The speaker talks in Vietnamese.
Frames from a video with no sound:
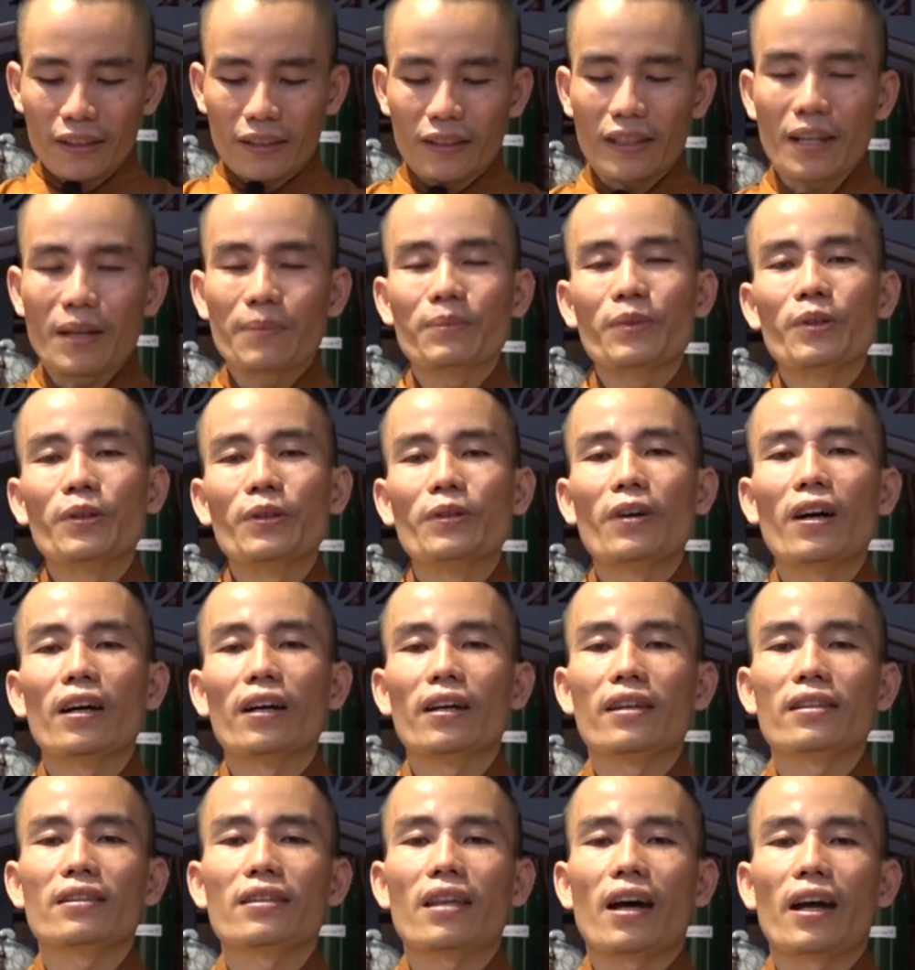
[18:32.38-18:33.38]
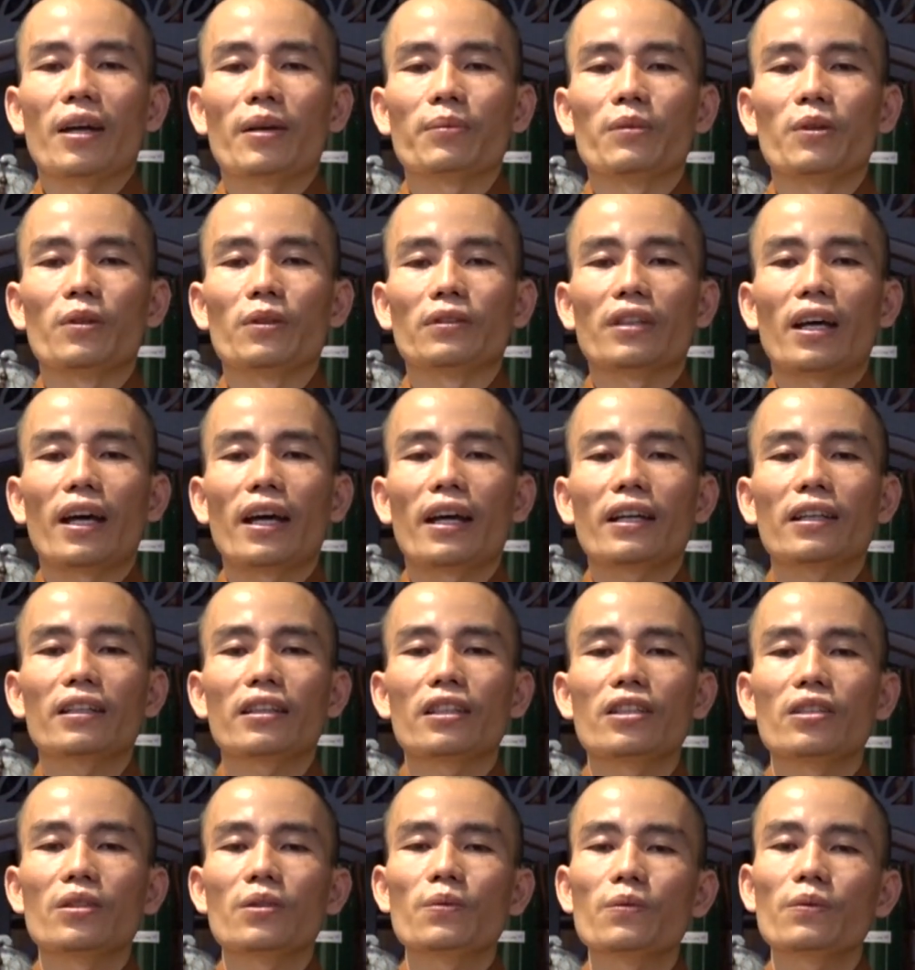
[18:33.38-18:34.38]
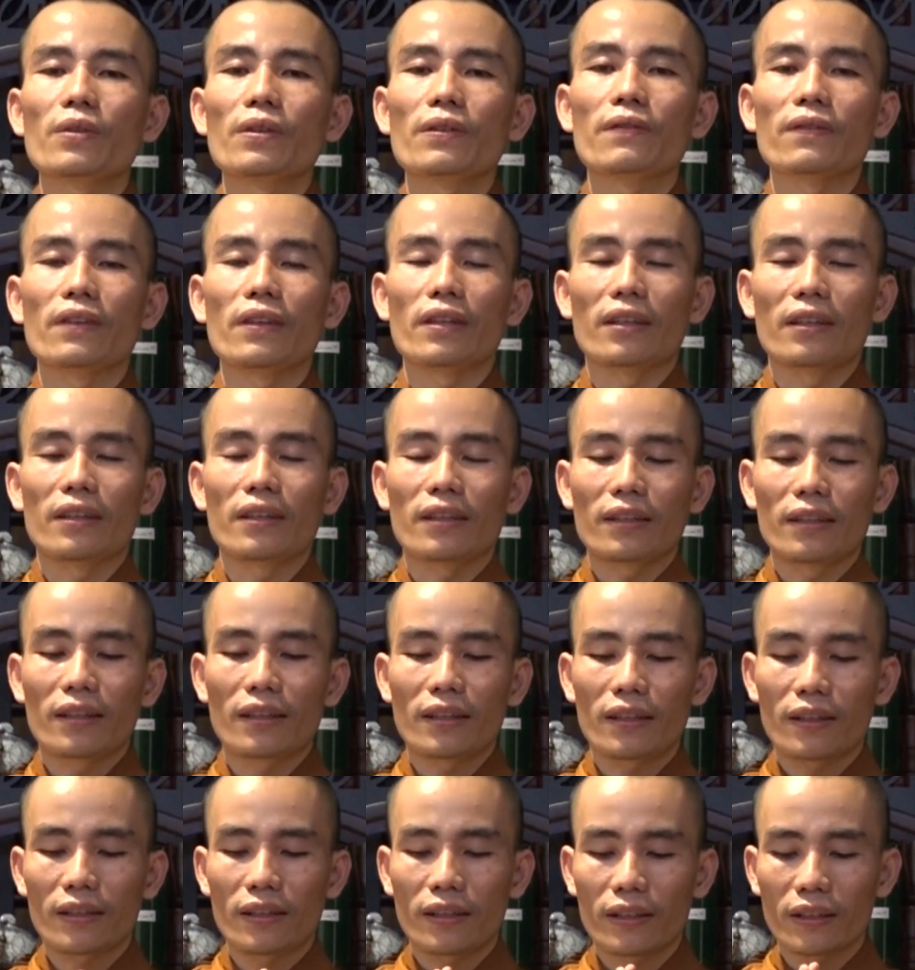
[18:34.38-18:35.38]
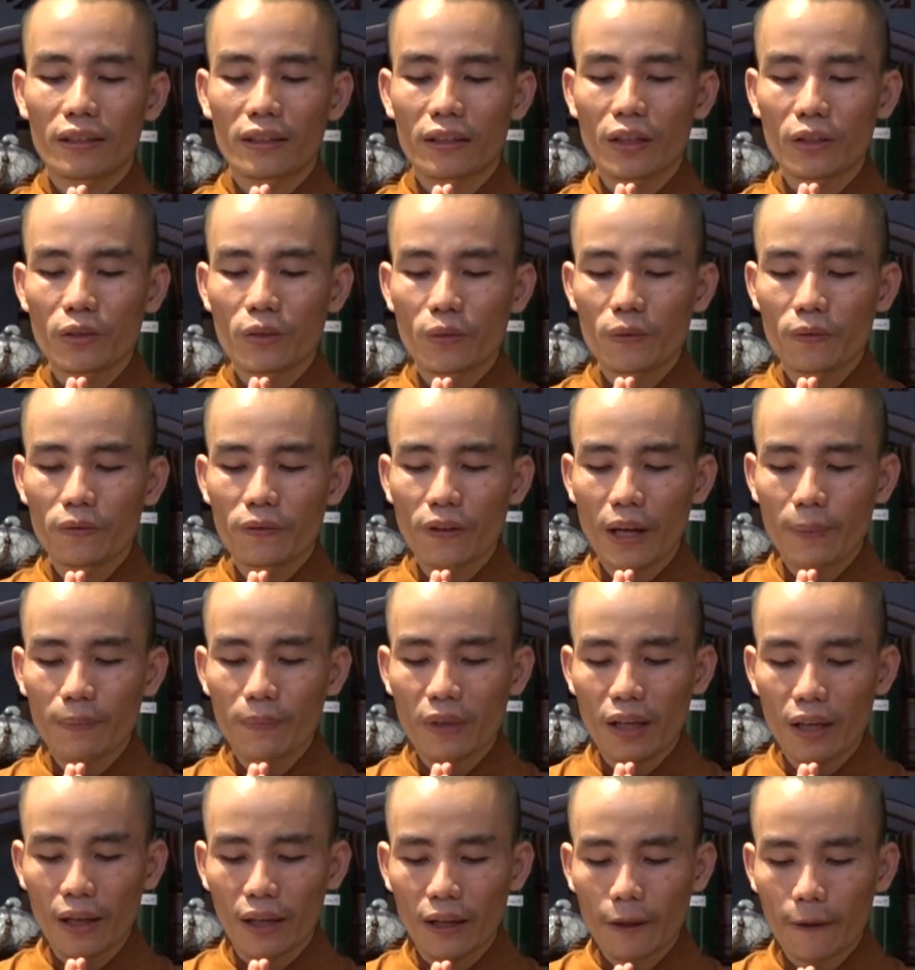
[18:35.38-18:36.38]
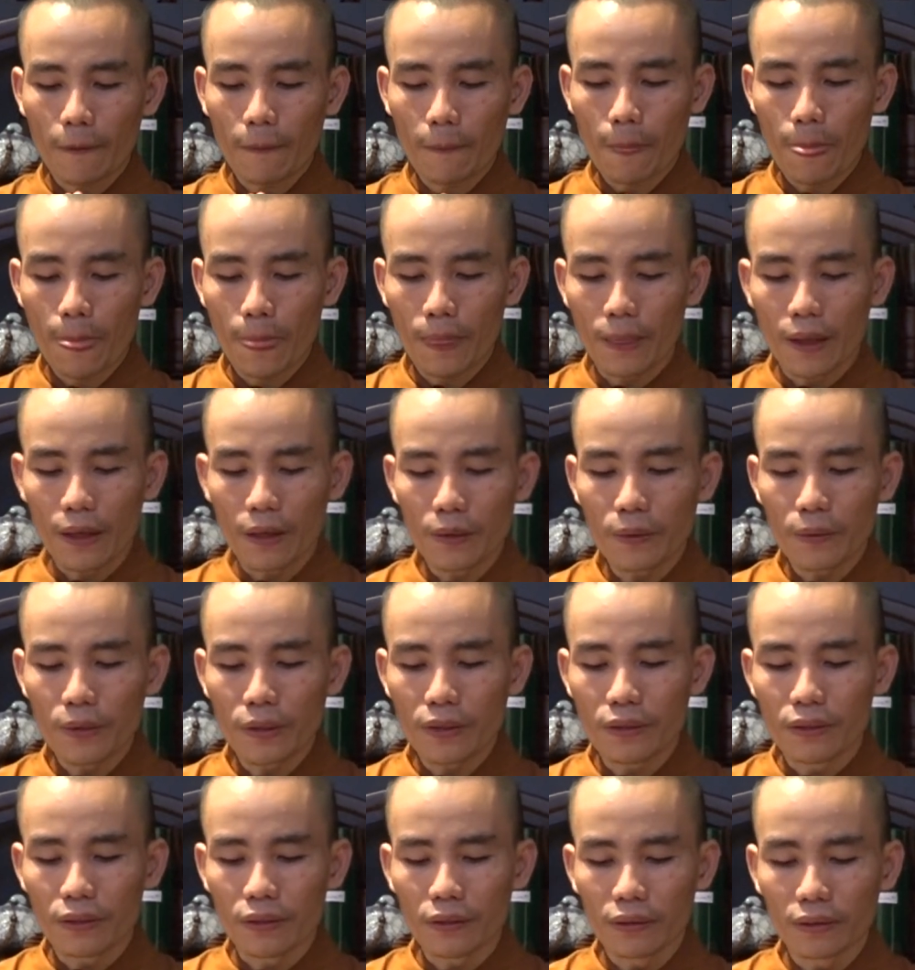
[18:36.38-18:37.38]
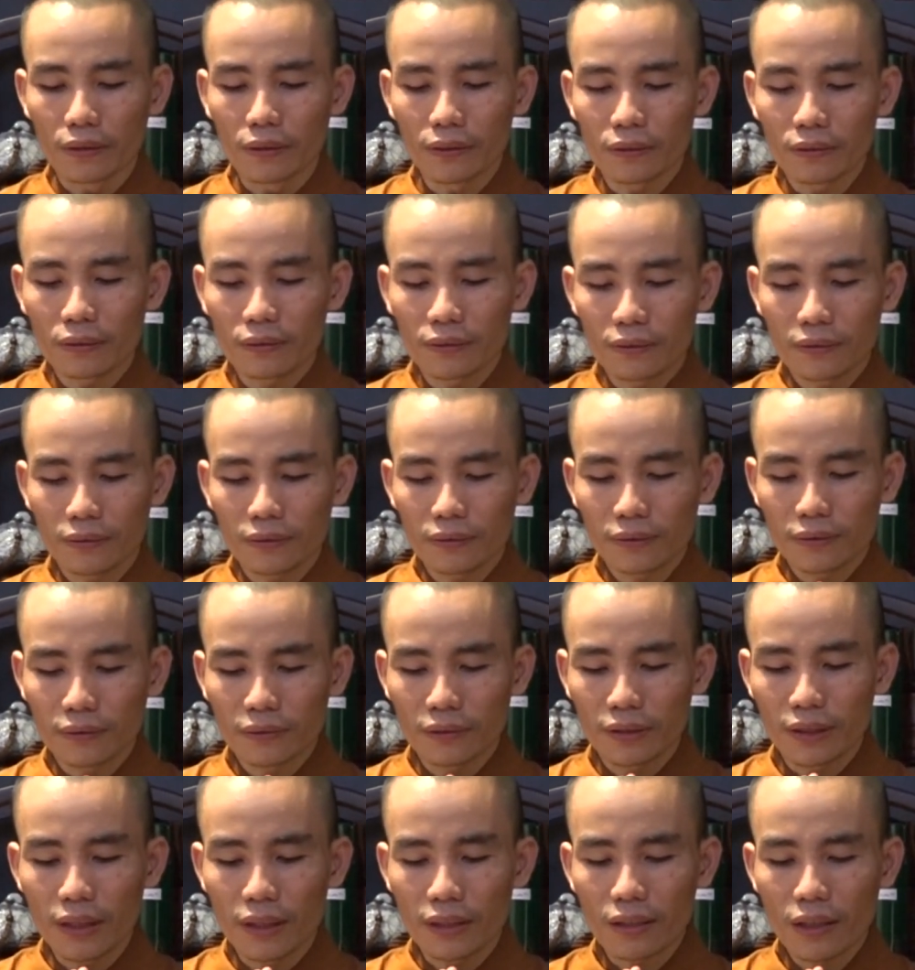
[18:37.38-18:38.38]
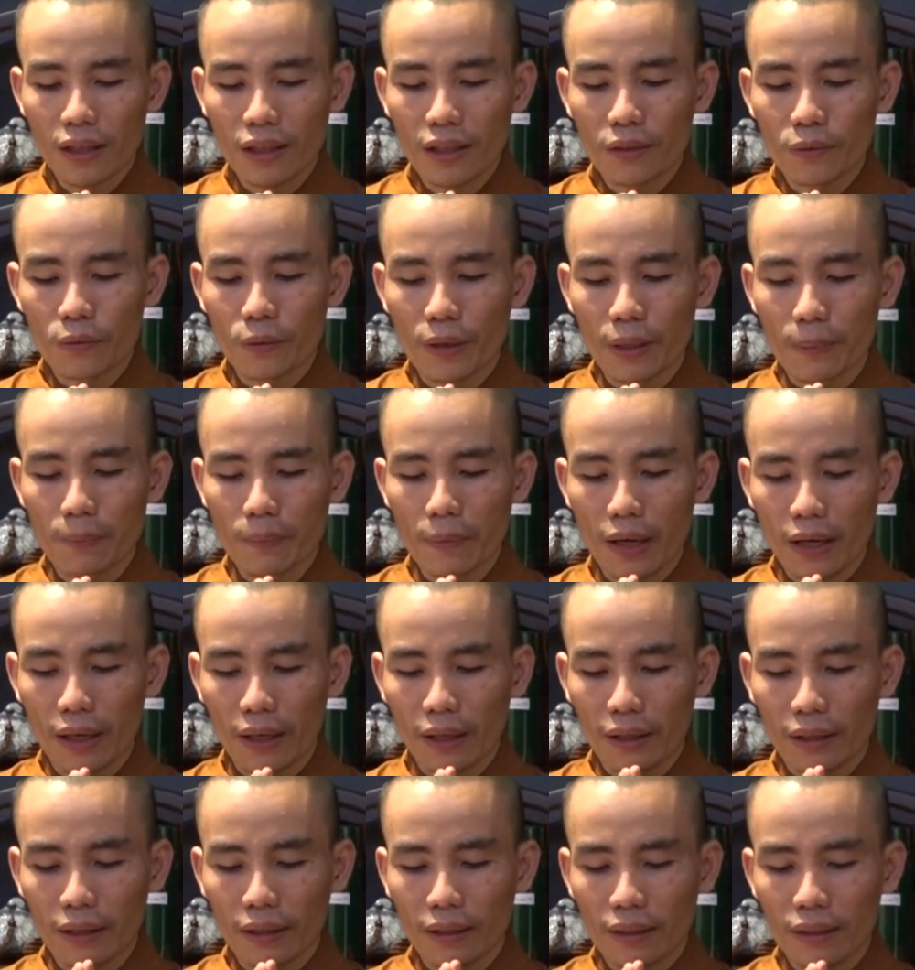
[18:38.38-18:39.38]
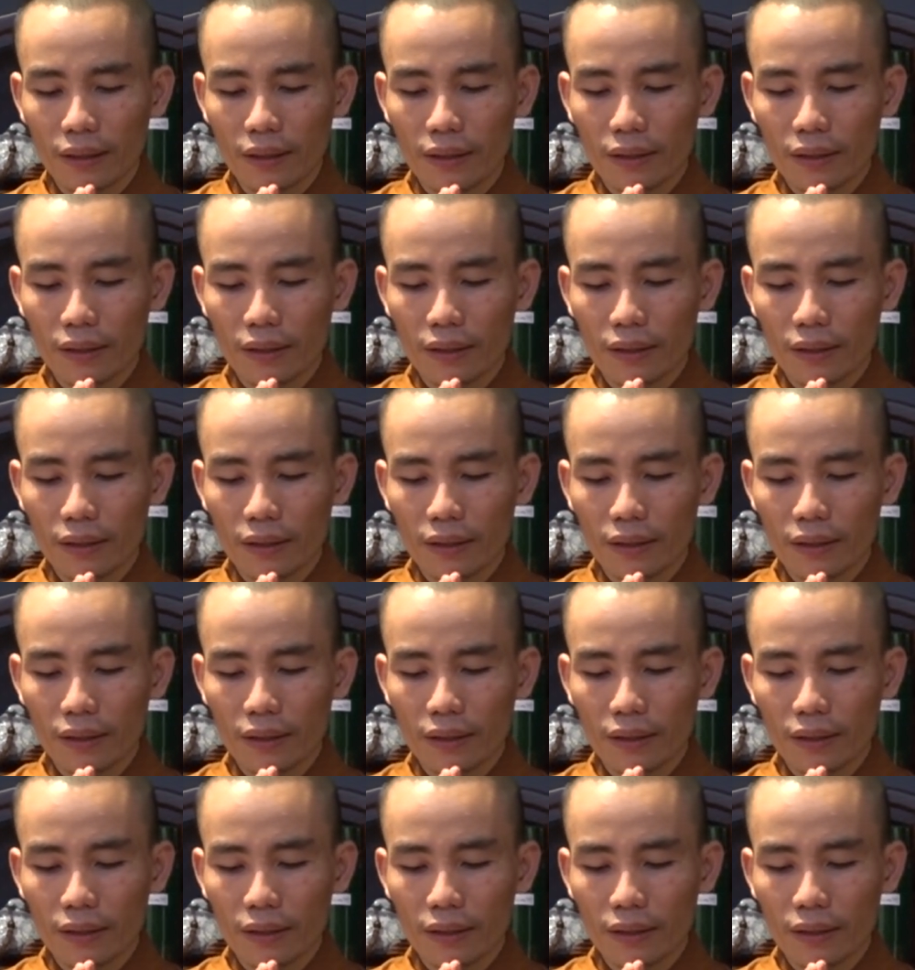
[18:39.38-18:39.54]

Nam Mô Hoan Hỷ Tạng Bồ Tát. Kính chúc quý vị có chút pháp lạc để nuôi dưỡng giới thân huệ mạng,